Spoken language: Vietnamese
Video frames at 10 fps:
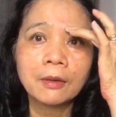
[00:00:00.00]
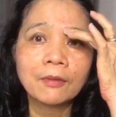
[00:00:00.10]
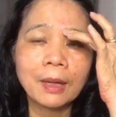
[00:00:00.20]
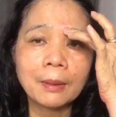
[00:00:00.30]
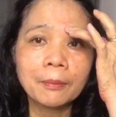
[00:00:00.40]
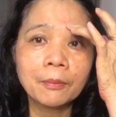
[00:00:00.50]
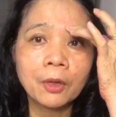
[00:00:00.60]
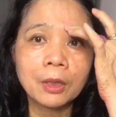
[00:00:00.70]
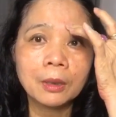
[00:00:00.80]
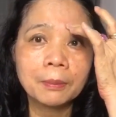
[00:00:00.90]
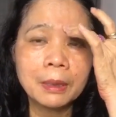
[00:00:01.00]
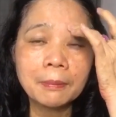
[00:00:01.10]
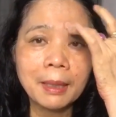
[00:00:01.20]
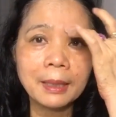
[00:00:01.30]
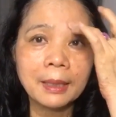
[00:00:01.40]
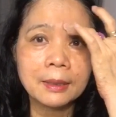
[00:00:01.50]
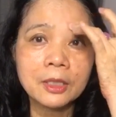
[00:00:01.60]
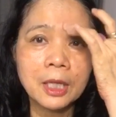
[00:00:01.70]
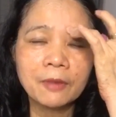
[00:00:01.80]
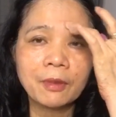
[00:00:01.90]
và cái huyệt ở mí mày này ở
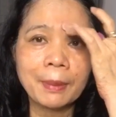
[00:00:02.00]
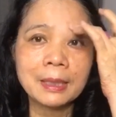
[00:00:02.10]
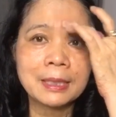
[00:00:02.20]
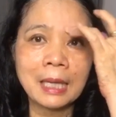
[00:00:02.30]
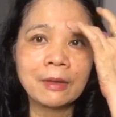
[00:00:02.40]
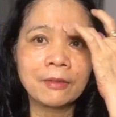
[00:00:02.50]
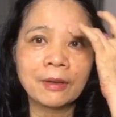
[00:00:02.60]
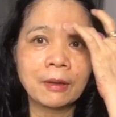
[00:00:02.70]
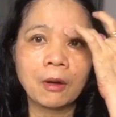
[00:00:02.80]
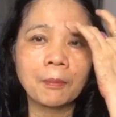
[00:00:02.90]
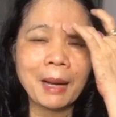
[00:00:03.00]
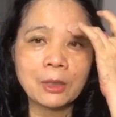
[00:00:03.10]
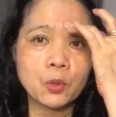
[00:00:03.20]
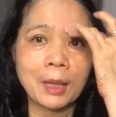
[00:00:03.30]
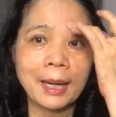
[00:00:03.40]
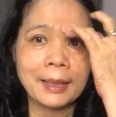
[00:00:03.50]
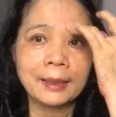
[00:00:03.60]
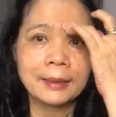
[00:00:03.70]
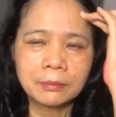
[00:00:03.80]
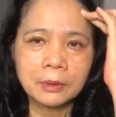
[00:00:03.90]
trên, và bạn day vào đó 30 cái.
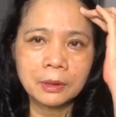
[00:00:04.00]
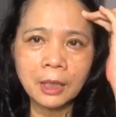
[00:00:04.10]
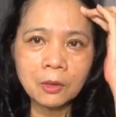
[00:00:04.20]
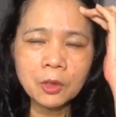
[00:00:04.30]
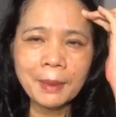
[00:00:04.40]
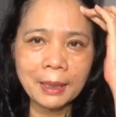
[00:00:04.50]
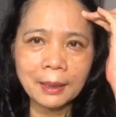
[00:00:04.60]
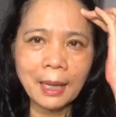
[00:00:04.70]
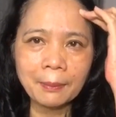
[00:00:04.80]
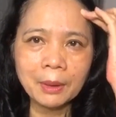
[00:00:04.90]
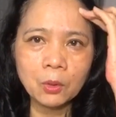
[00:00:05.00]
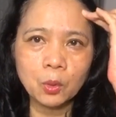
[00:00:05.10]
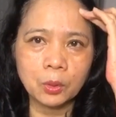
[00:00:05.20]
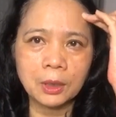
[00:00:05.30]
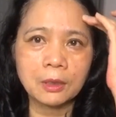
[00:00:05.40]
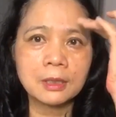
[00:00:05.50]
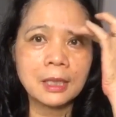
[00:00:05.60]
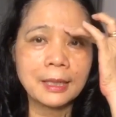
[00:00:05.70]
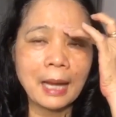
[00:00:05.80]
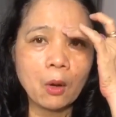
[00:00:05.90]
Nếu như bạn đang mất ngủ thì nó rất
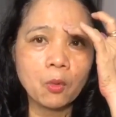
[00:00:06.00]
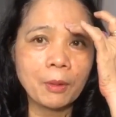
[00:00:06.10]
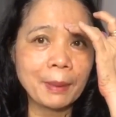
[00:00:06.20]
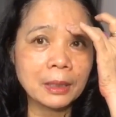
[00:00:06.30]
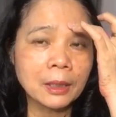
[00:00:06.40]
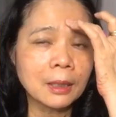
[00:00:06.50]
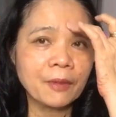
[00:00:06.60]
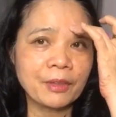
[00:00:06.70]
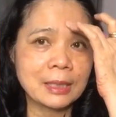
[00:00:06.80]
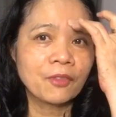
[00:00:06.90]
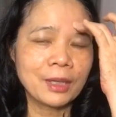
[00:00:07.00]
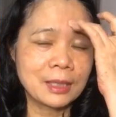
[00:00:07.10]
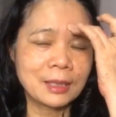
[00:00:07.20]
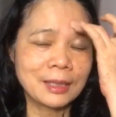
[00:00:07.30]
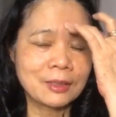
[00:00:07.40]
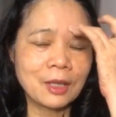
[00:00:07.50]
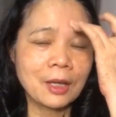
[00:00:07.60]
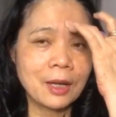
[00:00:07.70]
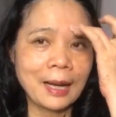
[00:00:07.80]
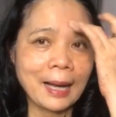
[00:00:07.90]
là đau, và bạn nhớ là phải
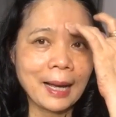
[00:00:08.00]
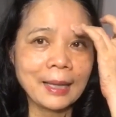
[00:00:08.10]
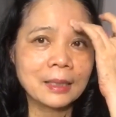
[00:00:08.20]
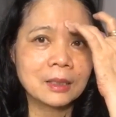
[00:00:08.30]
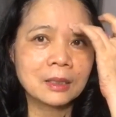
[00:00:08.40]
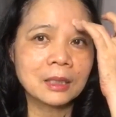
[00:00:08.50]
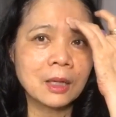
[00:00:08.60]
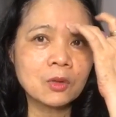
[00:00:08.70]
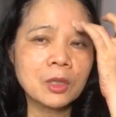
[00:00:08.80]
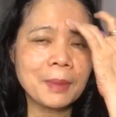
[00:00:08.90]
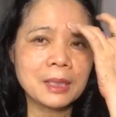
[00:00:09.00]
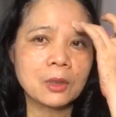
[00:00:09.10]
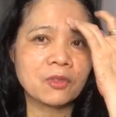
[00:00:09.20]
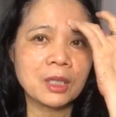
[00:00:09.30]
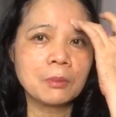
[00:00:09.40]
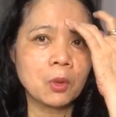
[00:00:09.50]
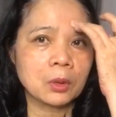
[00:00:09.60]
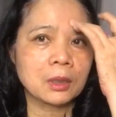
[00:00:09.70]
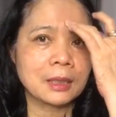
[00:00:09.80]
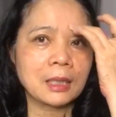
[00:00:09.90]
day cả hai. Nếu như bạn chỉ day
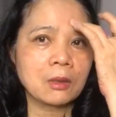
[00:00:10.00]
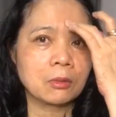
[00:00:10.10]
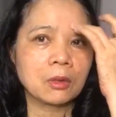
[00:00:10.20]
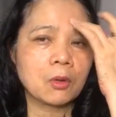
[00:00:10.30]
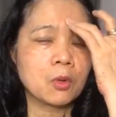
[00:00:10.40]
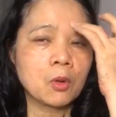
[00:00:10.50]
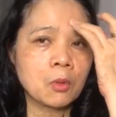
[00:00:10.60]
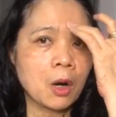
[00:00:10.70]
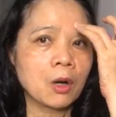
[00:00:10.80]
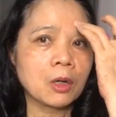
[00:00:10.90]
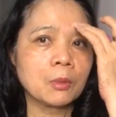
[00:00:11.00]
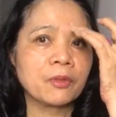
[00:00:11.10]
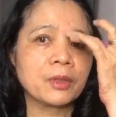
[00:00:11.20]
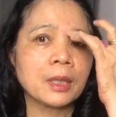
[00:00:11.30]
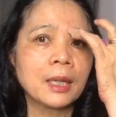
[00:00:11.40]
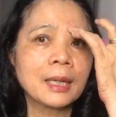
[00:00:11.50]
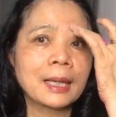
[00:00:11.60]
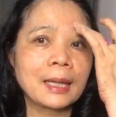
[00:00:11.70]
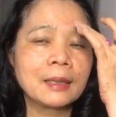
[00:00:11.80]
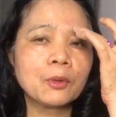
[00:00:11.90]
một thì tác động nó cũng không có đâu, bởi vì
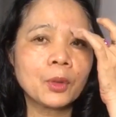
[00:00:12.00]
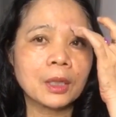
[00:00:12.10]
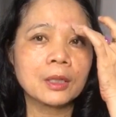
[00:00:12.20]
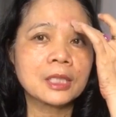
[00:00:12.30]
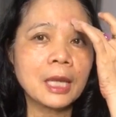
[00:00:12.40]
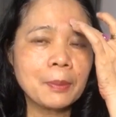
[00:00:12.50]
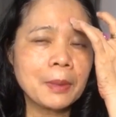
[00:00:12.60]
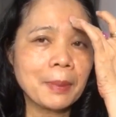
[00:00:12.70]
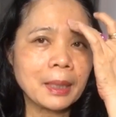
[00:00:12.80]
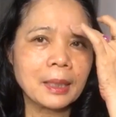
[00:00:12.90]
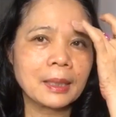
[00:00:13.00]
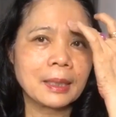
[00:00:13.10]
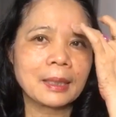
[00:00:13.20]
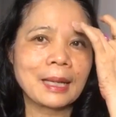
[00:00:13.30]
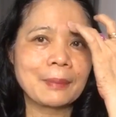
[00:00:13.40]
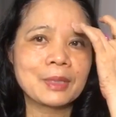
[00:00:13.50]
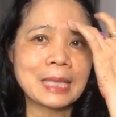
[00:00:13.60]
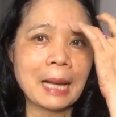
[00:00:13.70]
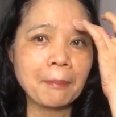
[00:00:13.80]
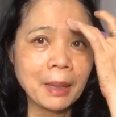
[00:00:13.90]
cái huyệt ở trên mí mắt này là làm
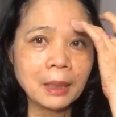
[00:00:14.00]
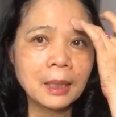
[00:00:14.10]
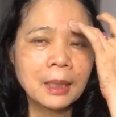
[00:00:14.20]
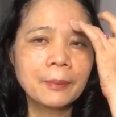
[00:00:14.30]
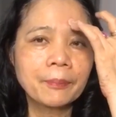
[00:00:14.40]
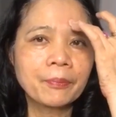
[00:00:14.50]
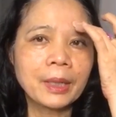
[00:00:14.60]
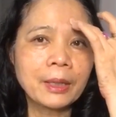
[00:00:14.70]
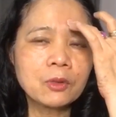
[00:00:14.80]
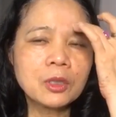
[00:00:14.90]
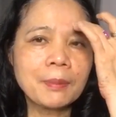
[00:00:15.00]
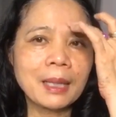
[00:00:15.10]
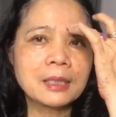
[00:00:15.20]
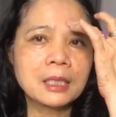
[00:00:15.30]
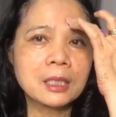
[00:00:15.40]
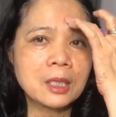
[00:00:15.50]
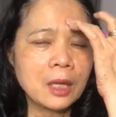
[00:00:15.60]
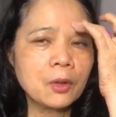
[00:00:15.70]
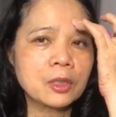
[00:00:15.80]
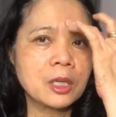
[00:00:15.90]
sáng mắt. Mà nếu như bạn chỉ
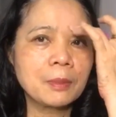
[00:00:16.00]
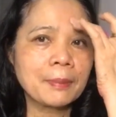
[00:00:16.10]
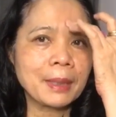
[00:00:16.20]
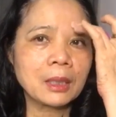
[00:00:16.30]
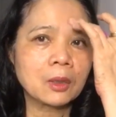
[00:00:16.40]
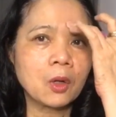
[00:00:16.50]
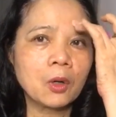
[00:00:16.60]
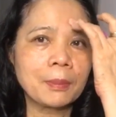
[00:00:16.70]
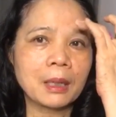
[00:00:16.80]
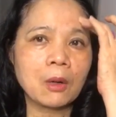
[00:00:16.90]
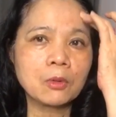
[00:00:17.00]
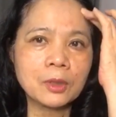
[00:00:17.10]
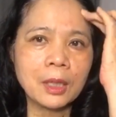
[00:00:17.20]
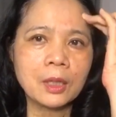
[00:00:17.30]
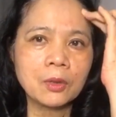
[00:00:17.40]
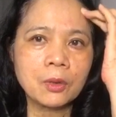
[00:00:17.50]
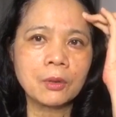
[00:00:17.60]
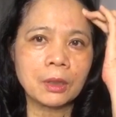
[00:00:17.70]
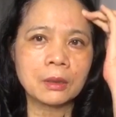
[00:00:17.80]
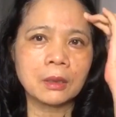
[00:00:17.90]
day huyệt trên mí mắt này thôi, bạn không day cái
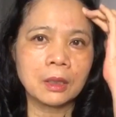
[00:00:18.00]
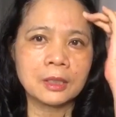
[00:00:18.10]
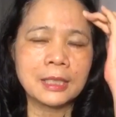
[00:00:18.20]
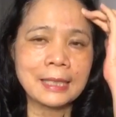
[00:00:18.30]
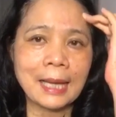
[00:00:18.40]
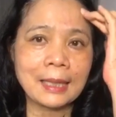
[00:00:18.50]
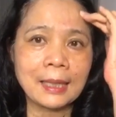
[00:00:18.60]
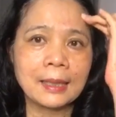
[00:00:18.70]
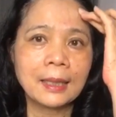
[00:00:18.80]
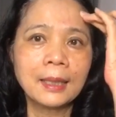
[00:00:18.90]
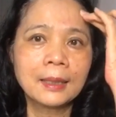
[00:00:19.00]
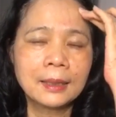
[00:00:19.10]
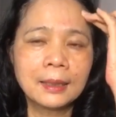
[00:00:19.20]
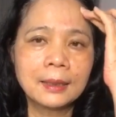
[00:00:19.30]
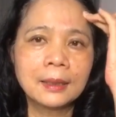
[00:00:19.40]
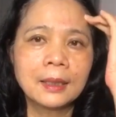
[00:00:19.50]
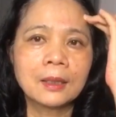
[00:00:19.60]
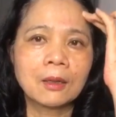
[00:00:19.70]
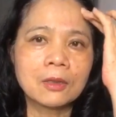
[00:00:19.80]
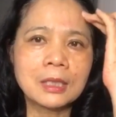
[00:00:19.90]
huyệt ở trên trán này, thì
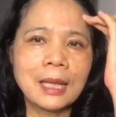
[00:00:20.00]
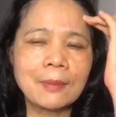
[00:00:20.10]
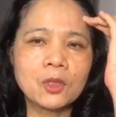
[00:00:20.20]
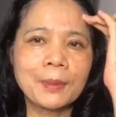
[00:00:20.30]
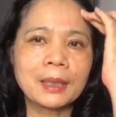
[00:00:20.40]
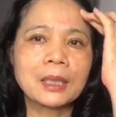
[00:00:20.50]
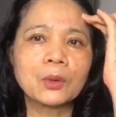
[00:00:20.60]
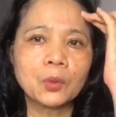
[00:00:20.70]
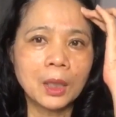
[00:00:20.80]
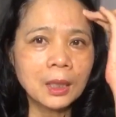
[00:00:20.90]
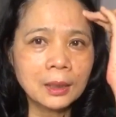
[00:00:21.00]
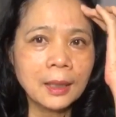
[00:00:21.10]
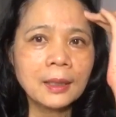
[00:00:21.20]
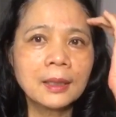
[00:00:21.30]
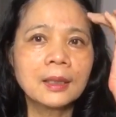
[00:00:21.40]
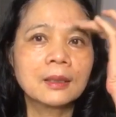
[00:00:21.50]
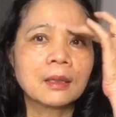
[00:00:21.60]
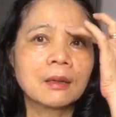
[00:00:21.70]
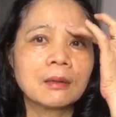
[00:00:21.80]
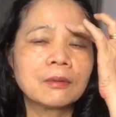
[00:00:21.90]
nó sẽ làm cho bạn tỉnh ngủ hơn đấy.
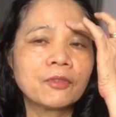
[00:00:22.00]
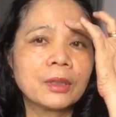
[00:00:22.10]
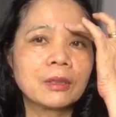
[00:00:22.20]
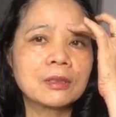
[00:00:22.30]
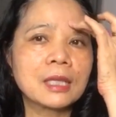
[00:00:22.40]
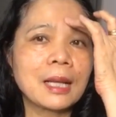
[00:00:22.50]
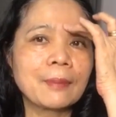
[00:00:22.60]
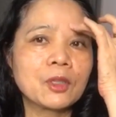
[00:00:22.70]
Vì nó sẽ làm